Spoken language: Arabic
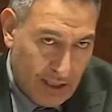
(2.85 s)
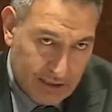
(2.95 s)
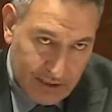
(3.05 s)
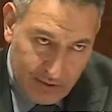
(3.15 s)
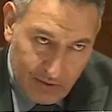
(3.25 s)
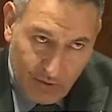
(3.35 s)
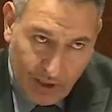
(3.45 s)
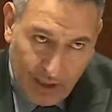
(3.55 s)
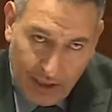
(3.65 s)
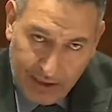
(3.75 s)
اتصور
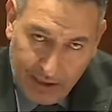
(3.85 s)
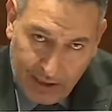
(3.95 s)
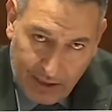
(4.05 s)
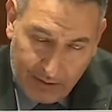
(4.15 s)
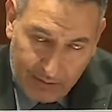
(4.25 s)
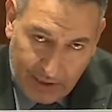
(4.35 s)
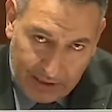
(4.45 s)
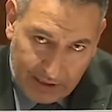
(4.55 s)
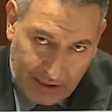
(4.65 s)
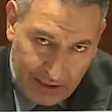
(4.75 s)
على انها
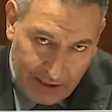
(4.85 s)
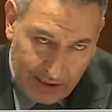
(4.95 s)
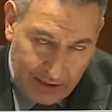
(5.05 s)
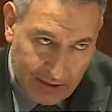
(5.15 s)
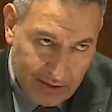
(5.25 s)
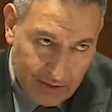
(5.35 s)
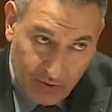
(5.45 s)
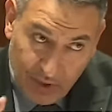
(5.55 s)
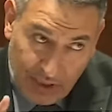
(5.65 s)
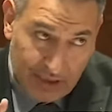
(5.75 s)
محطه اللي
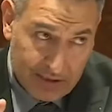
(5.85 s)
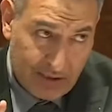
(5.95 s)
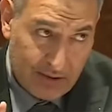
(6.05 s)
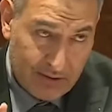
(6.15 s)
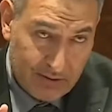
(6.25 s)
شويه خاصه